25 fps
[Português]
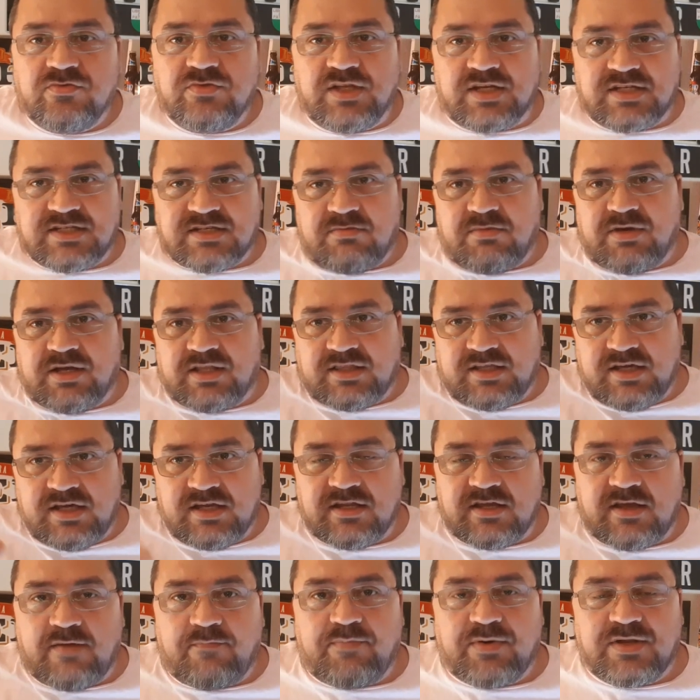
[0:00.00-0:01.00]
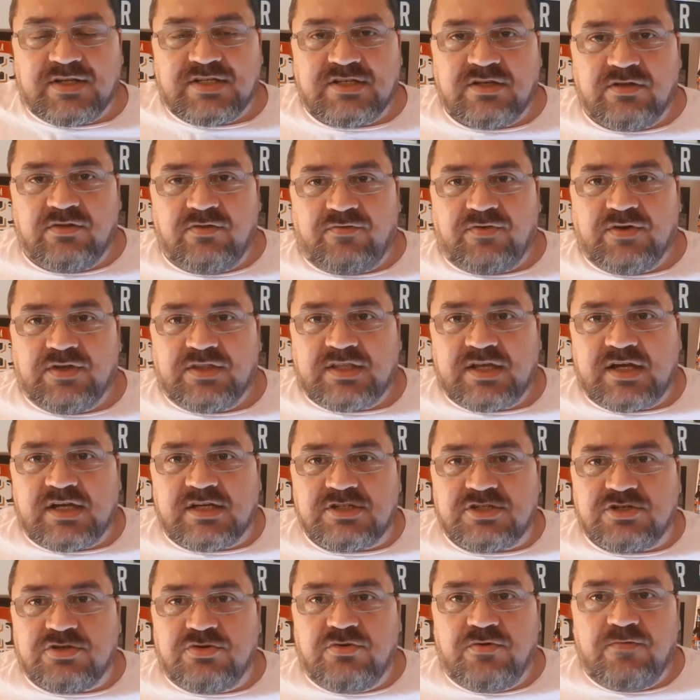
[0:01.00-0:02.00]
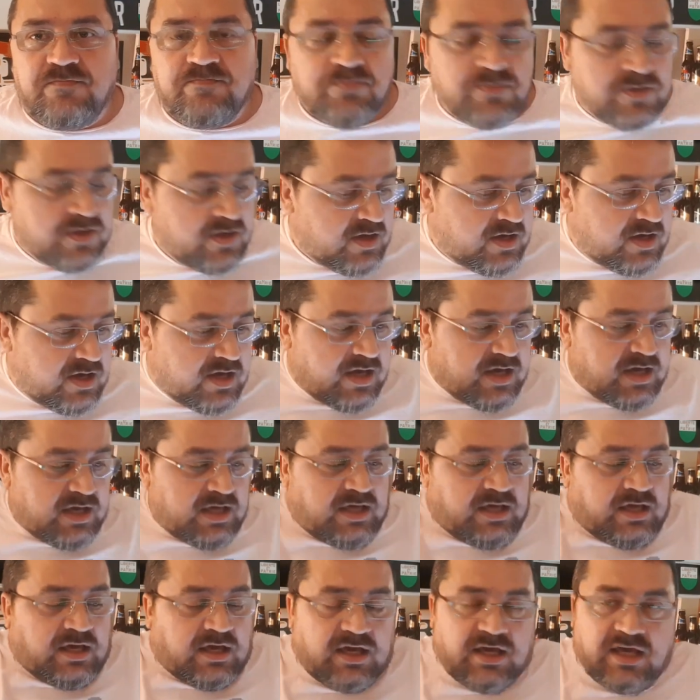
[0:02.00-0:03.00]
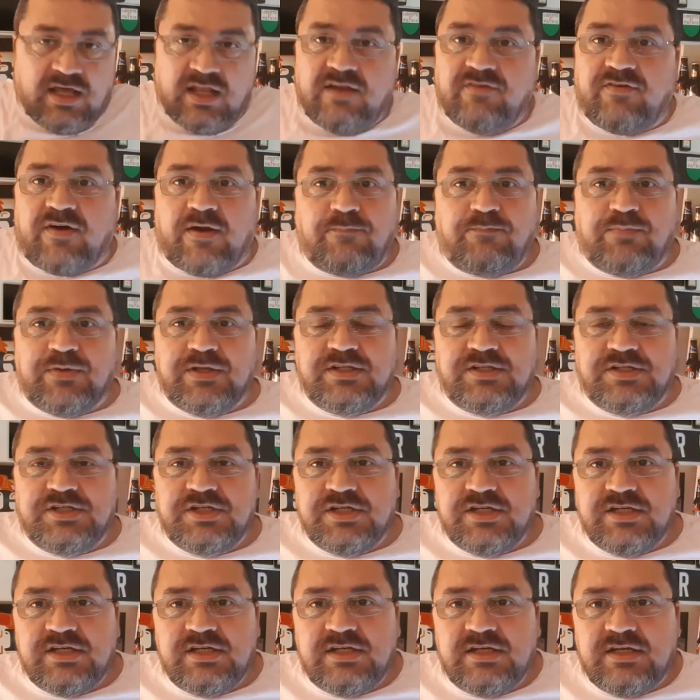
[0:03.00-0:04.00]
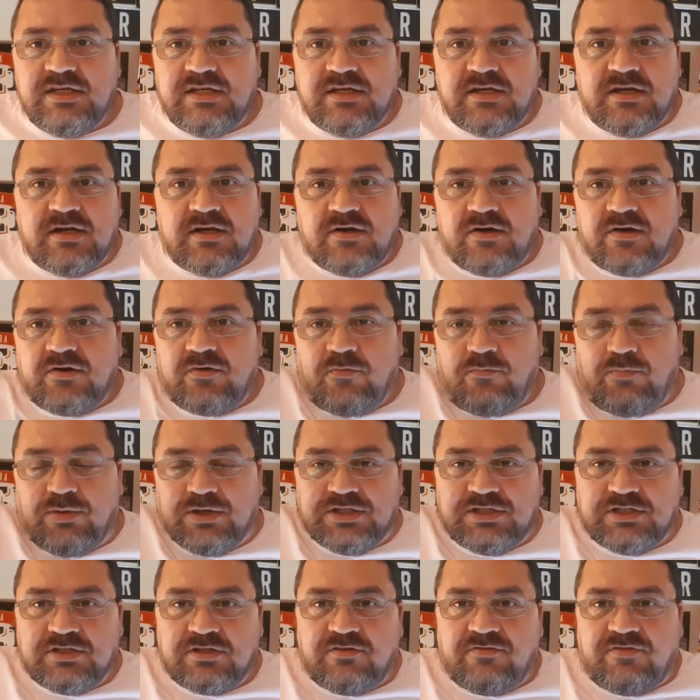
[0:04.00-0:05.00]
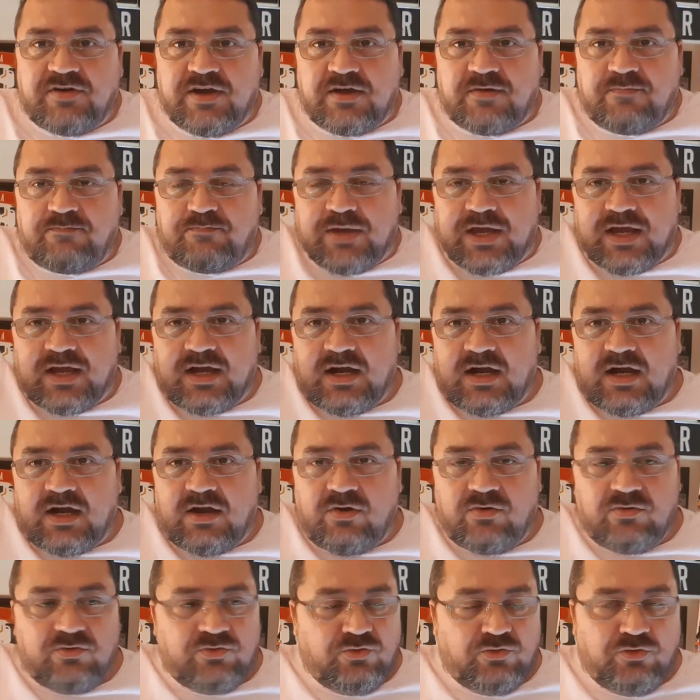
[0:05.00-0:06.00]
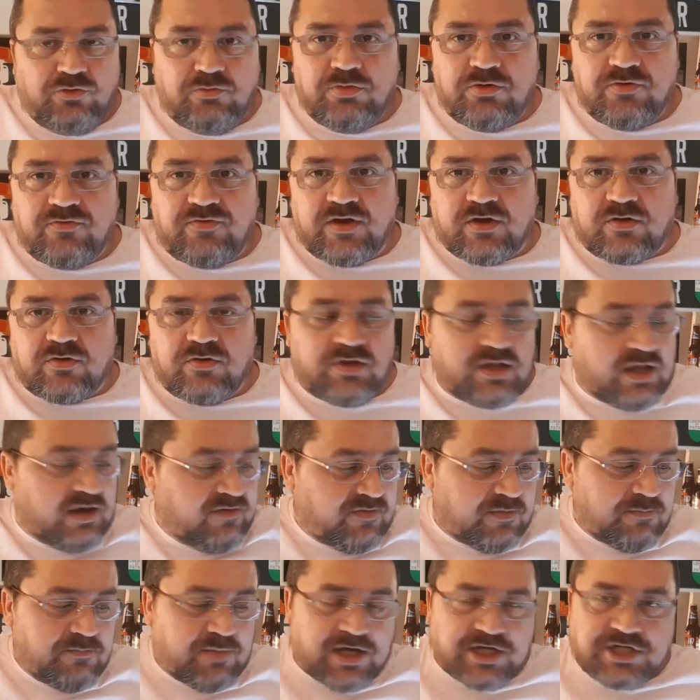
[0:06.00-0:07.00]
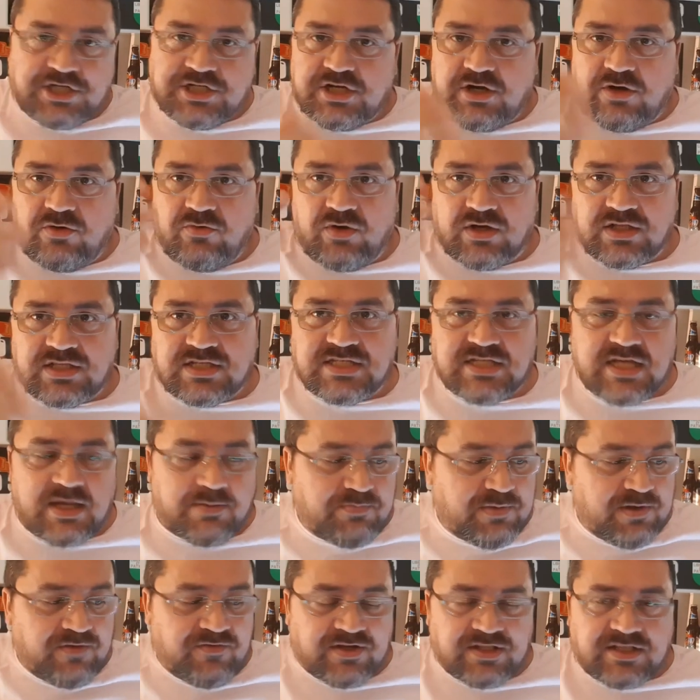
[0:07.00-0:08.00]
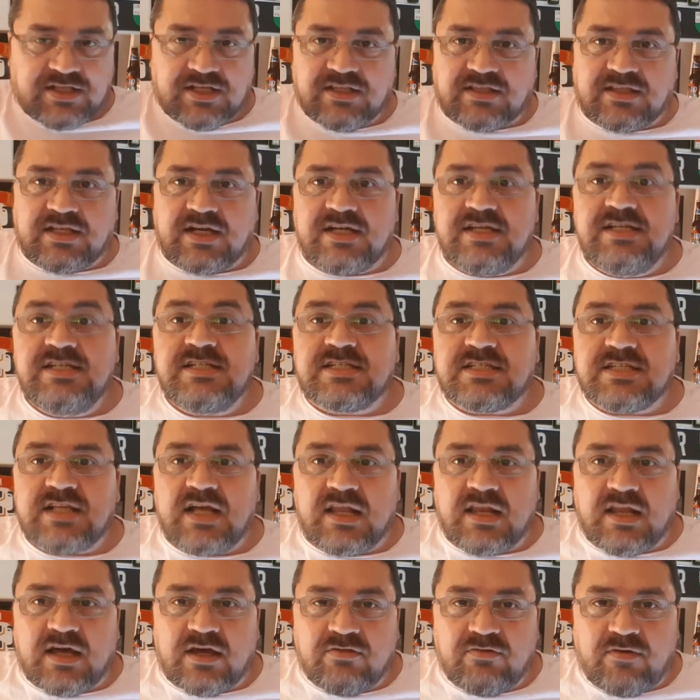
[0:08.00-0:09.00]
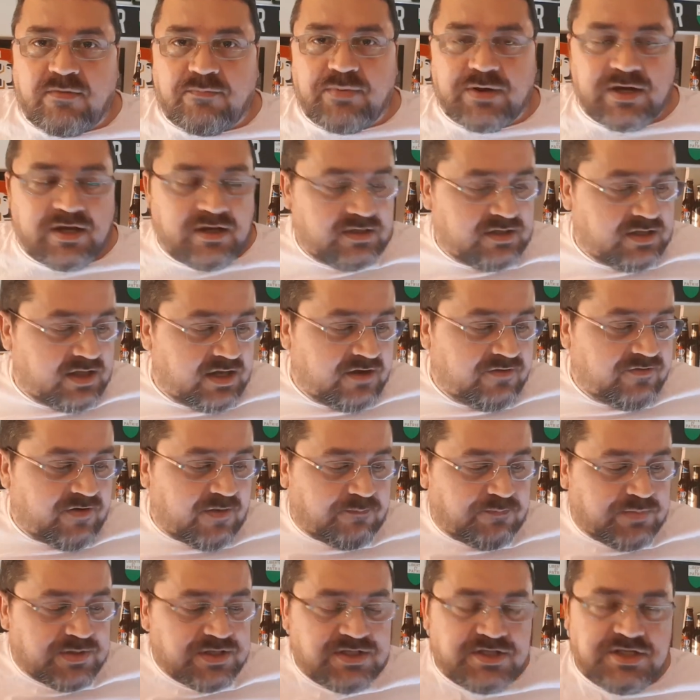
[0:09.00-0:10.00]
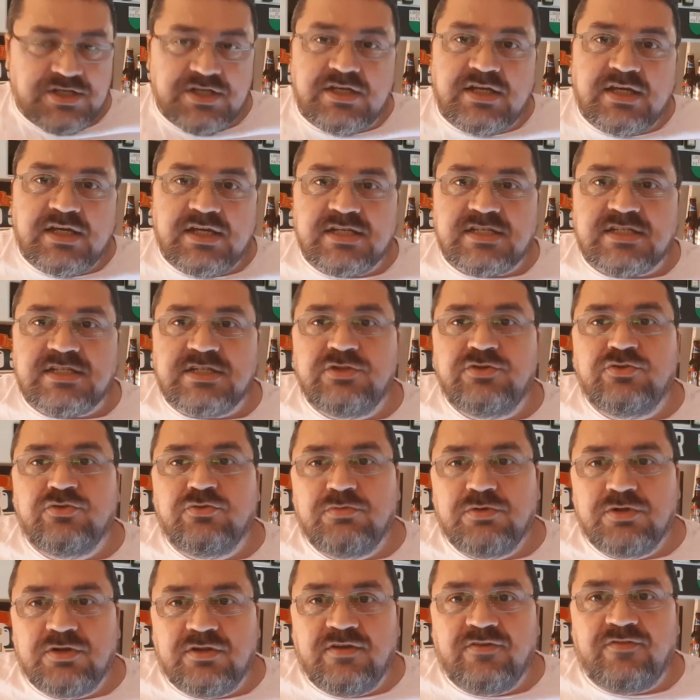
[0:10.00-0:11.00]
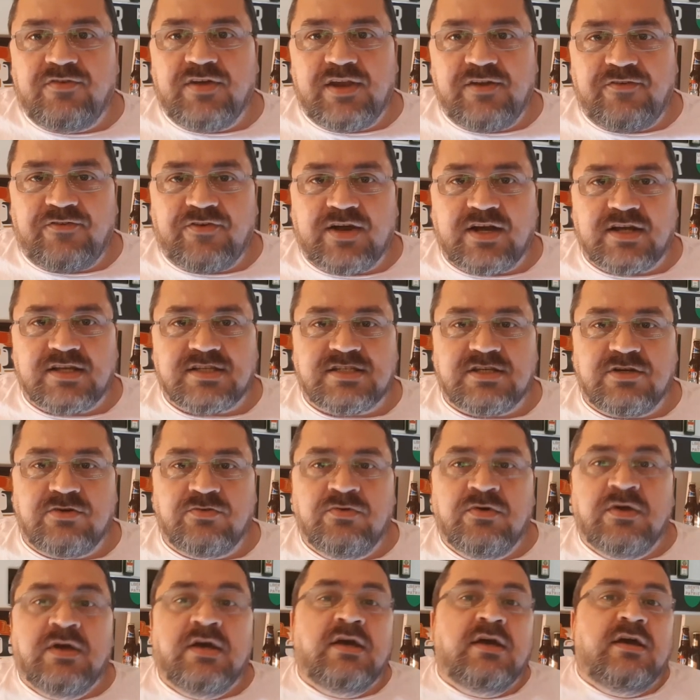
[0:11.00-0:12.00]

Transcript: nessa matéria que apareceu no Fantástico, ele vai pedir o bandido vai pegar o número, vai clonar, ele vai baixar o WhatsApp, ele vai tentar instalar no aparelho dele, vai pedir esse número de verificação